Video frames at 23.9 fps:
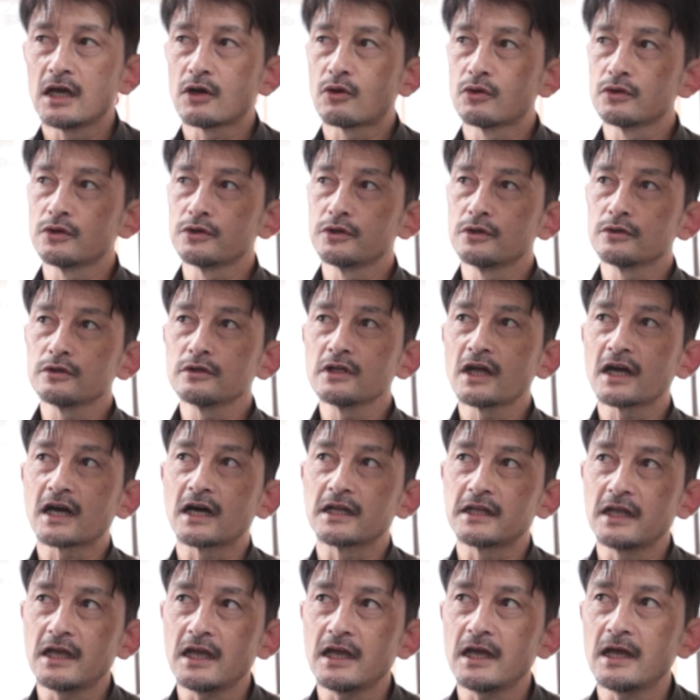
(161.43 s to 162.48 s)
この世の
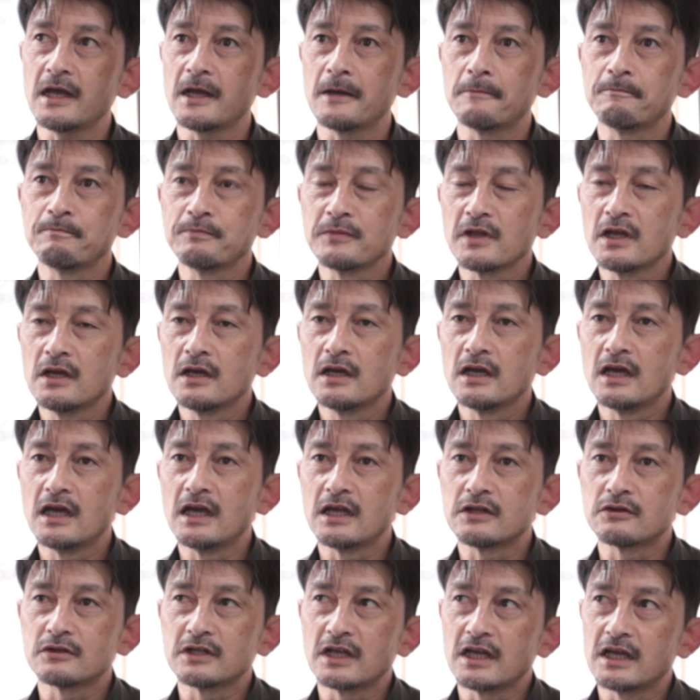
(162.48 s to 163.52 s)
中で、
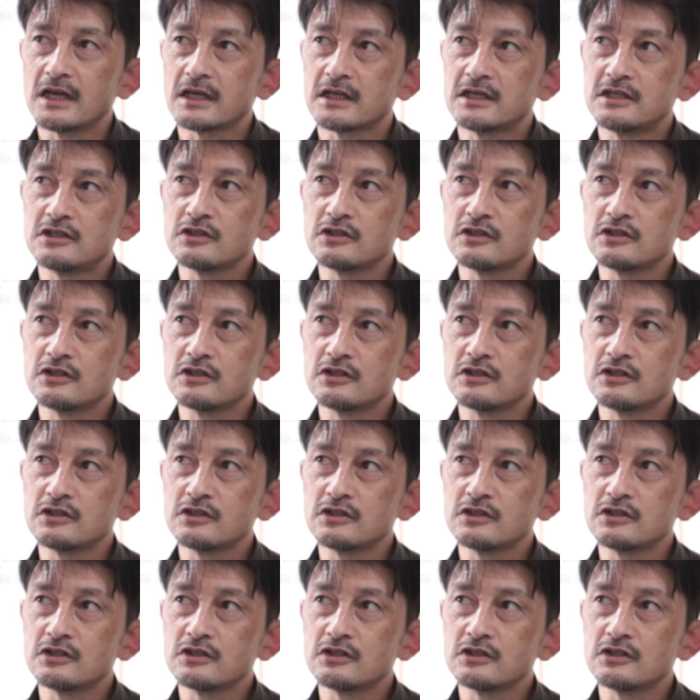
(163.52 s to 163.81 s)
技